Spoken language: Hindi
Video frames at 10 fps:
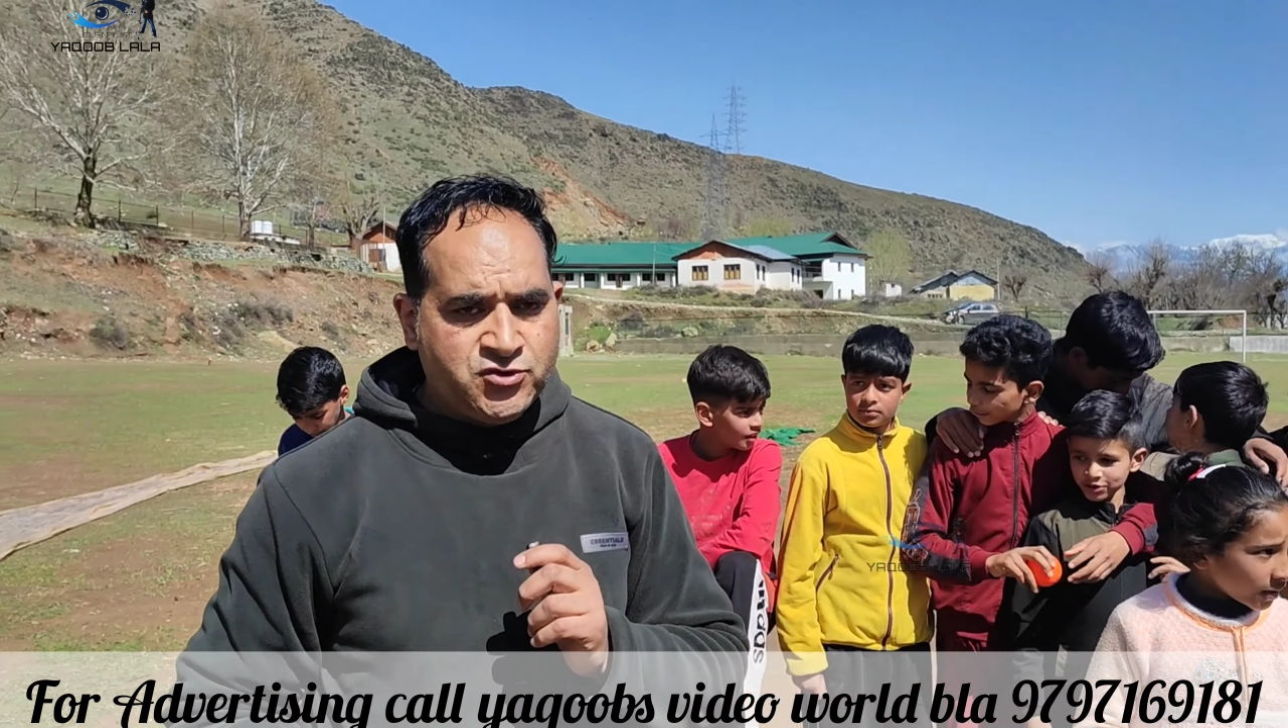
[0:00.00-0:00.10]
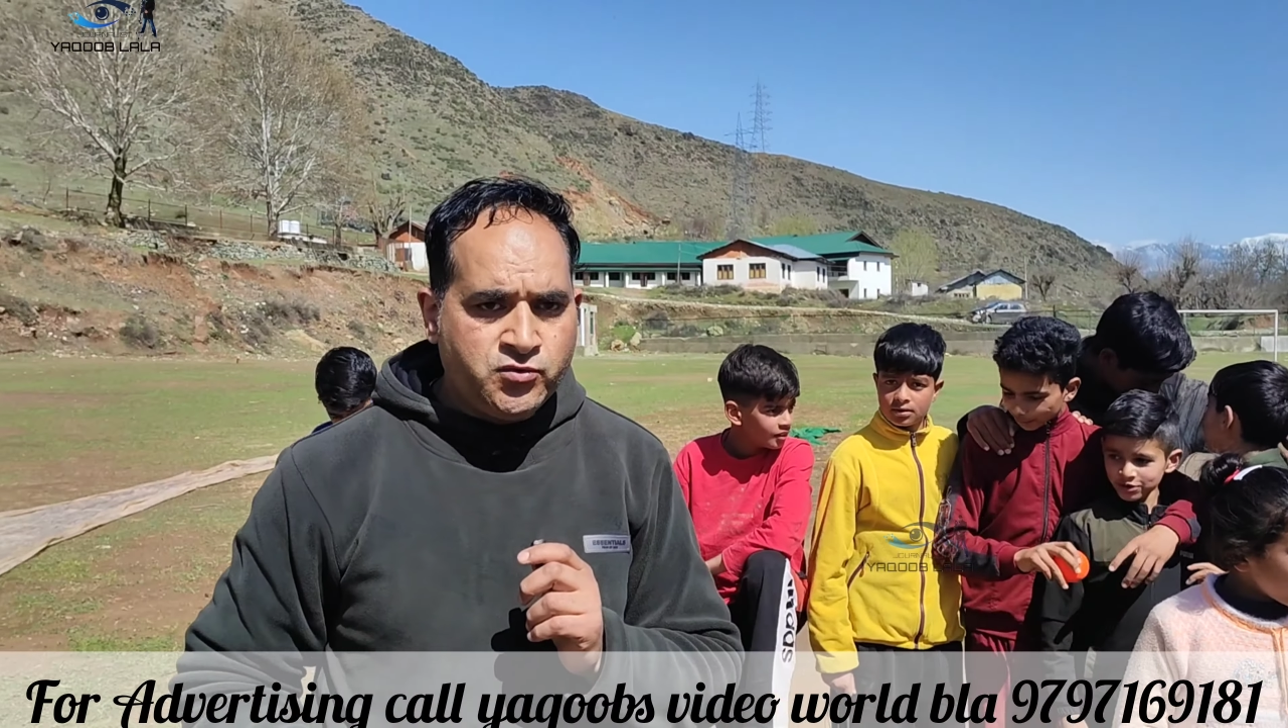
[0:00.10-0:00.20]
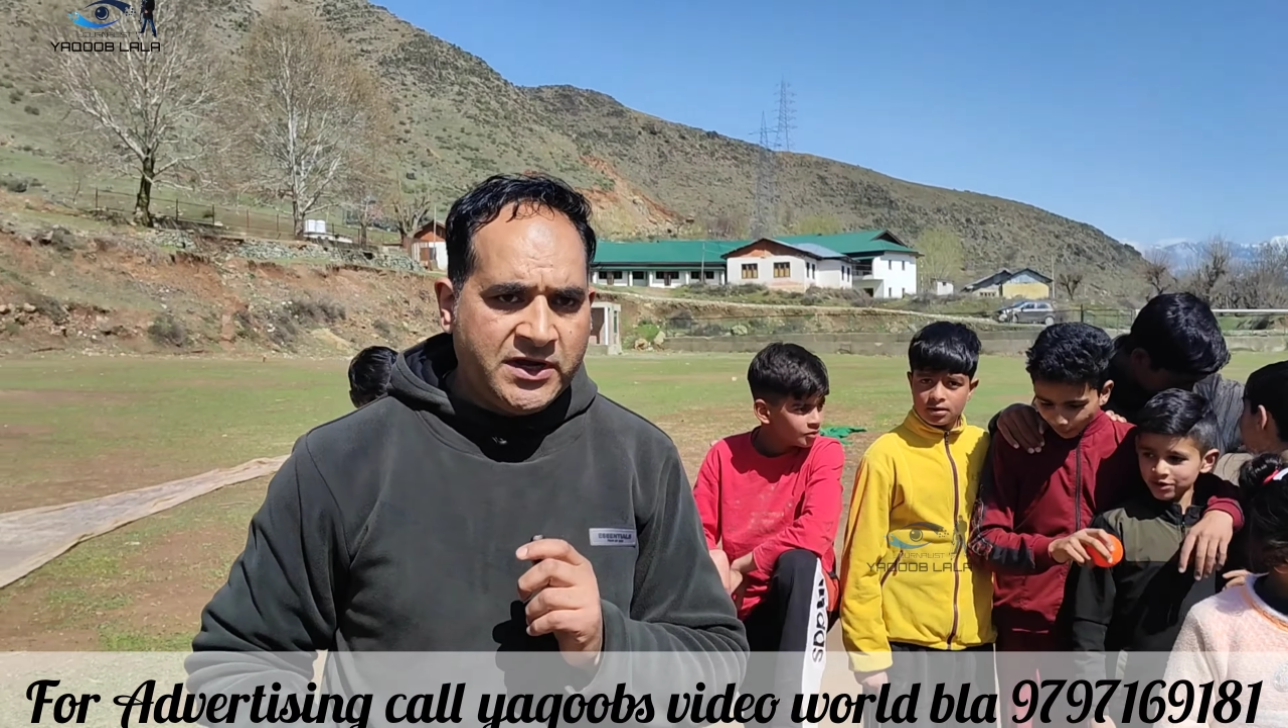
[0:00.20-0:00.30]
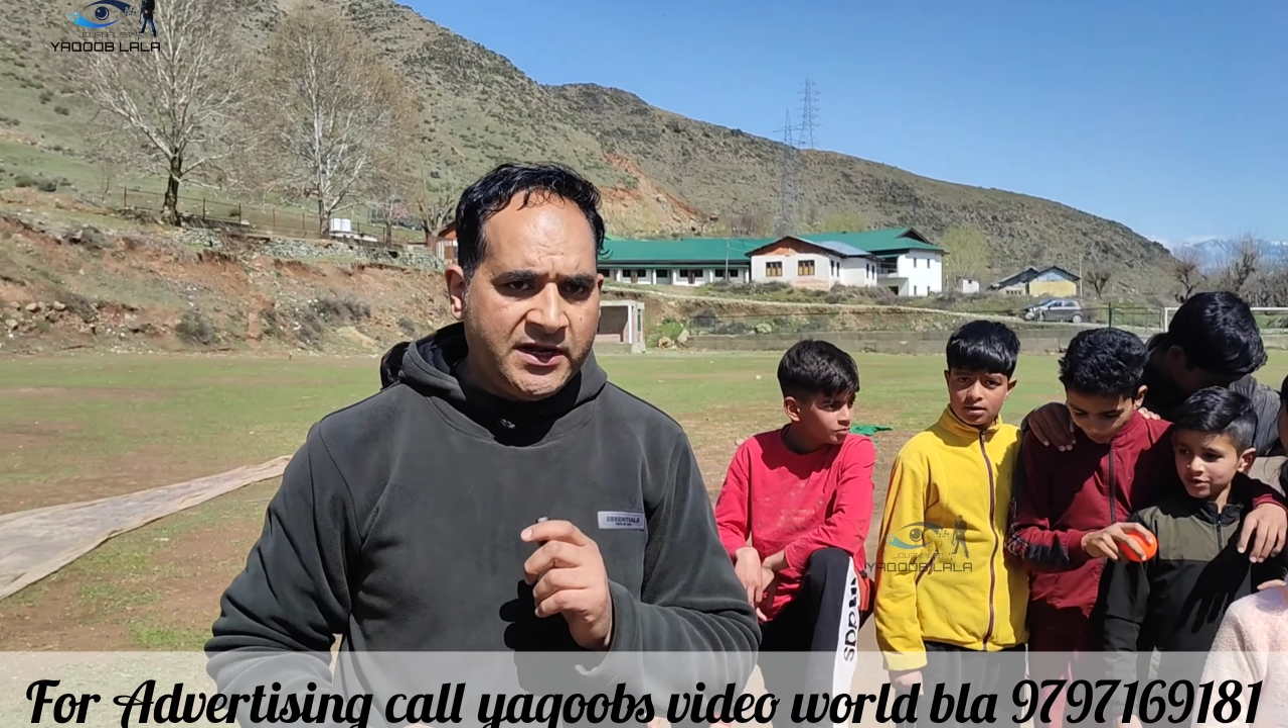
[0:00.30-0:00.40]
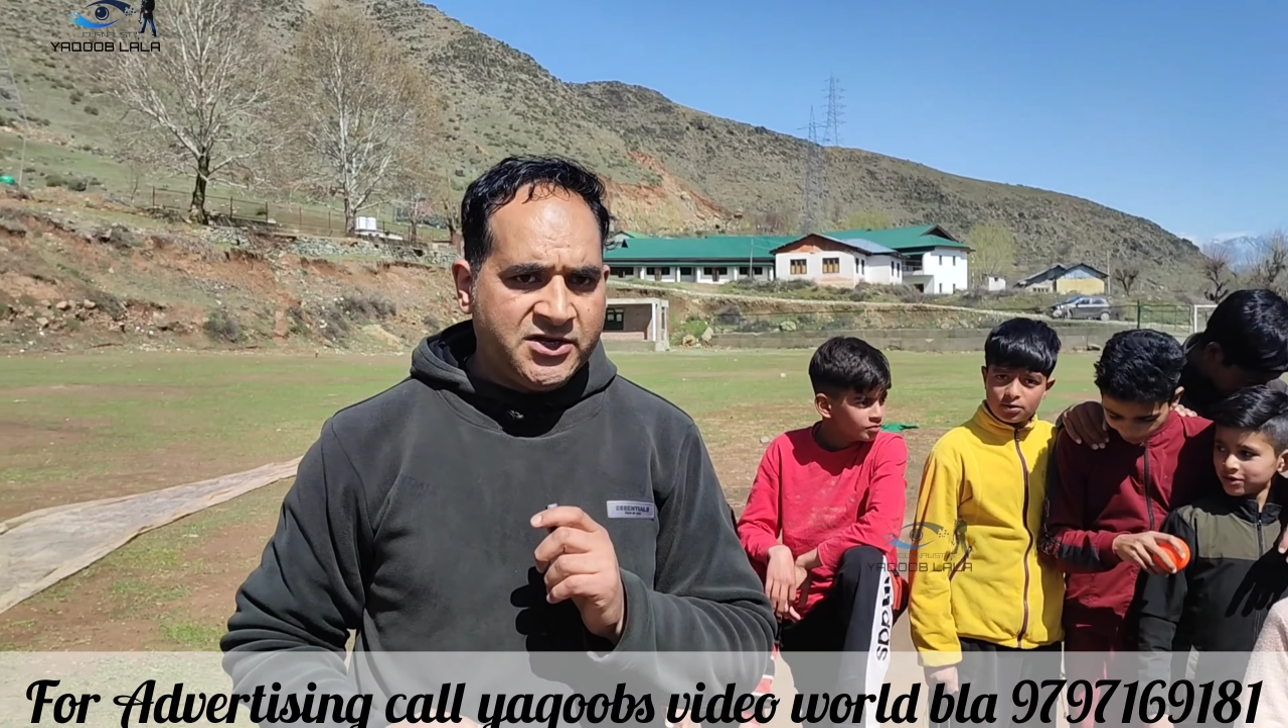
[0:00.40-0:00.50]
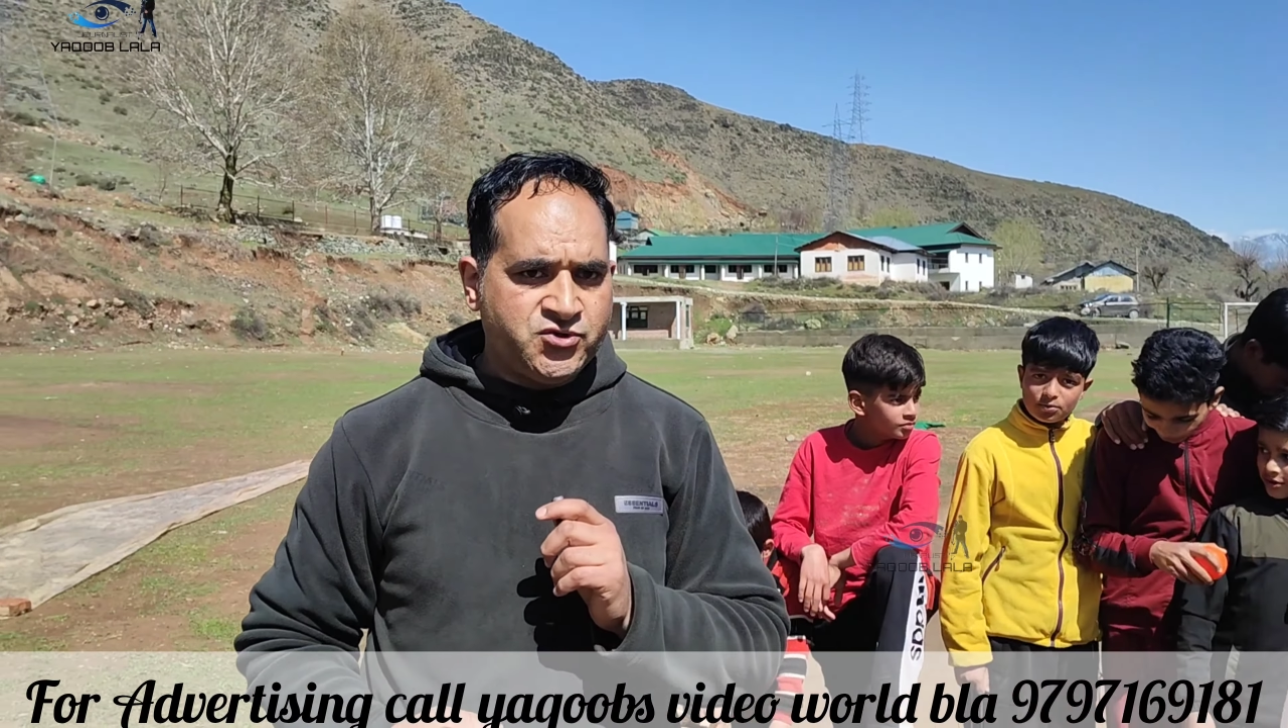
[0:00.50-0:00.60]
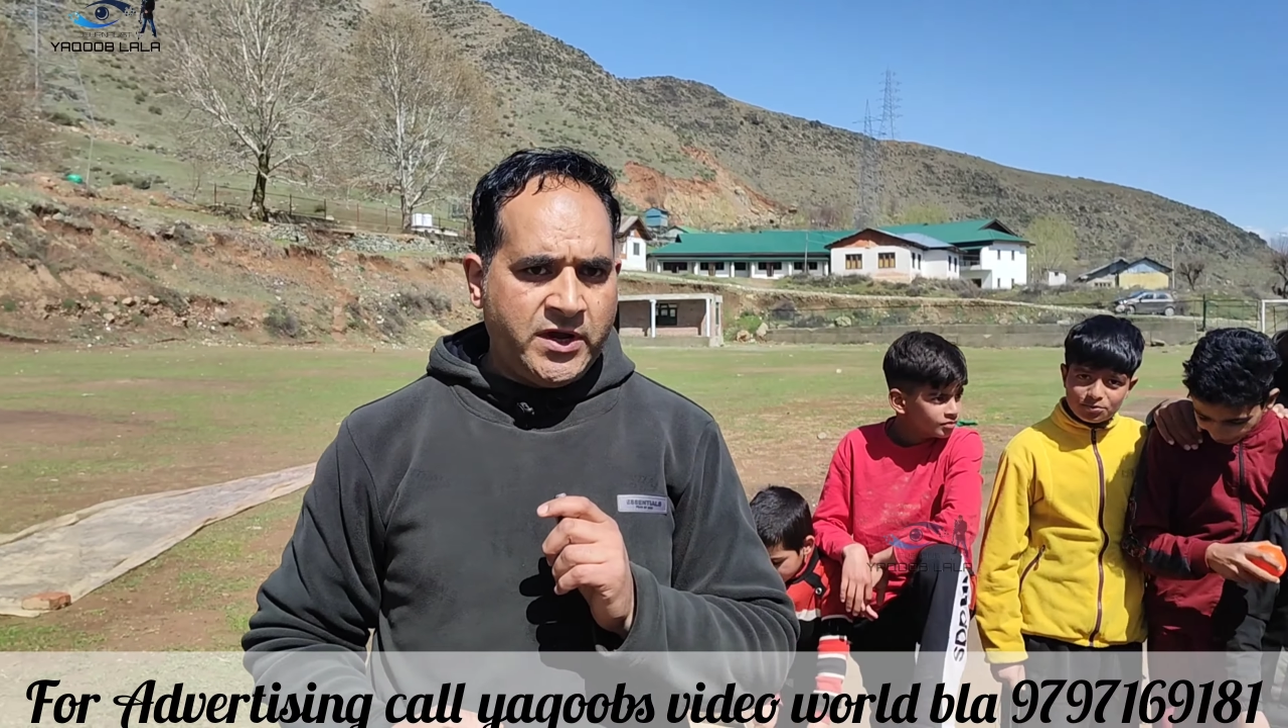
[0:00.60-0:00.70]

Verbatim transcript: बच्चों के लिए